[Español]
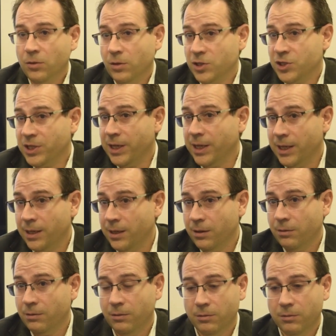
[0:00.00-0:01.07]

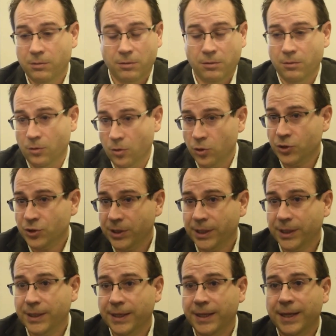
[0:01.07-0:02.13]
Shell o, Costec.
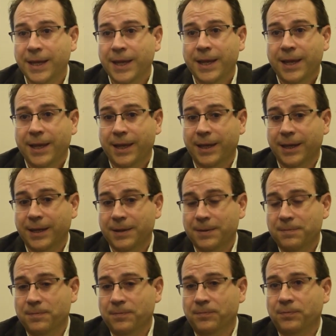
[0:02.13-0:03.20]

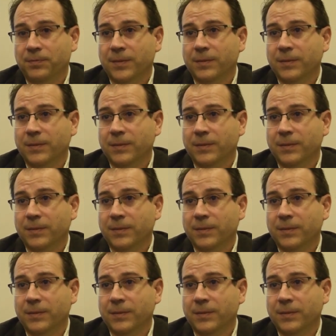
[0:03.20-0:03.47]
Em,